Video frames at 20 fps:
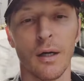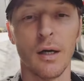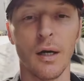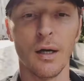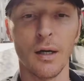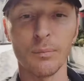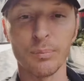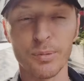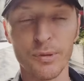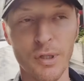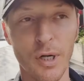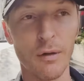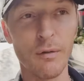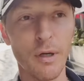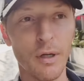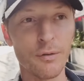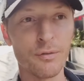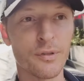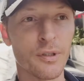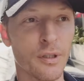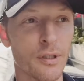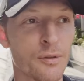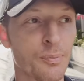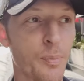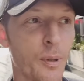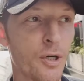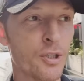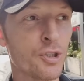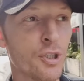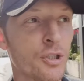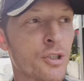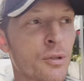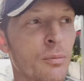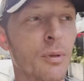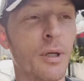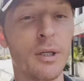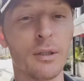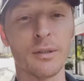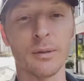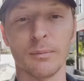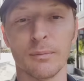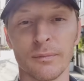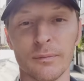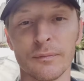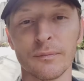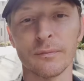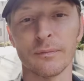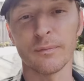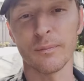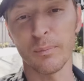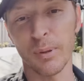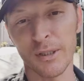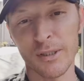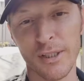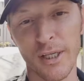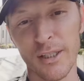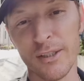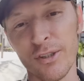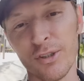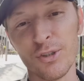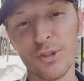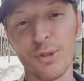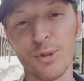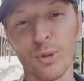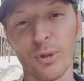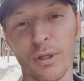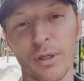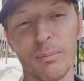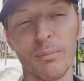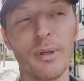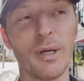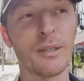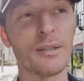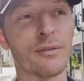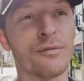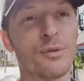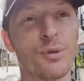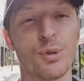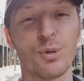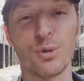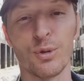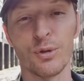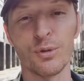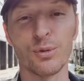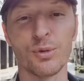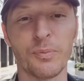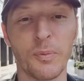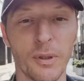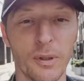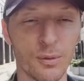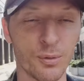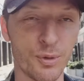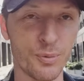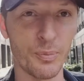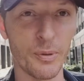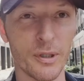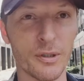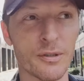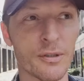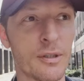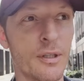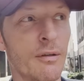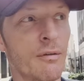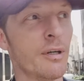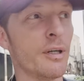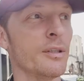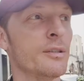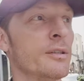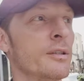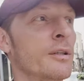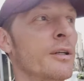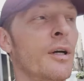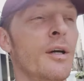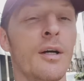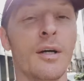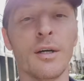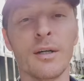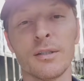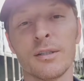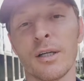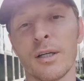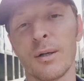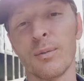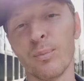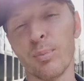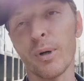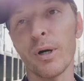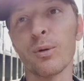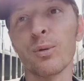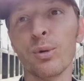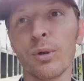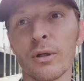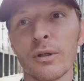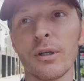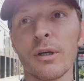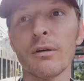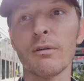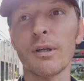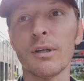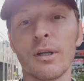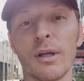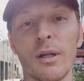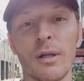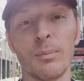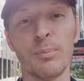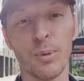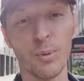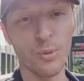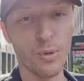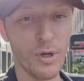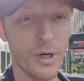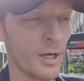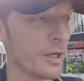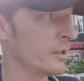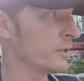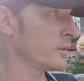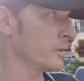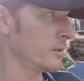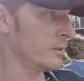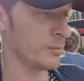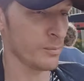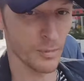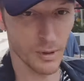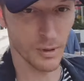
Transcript: А, поздравляю всех с прошедшим летом. Последний денек, ребята, все, что не успели, успейте, давайте. Те, кому прогулок не хватало, погуляйте.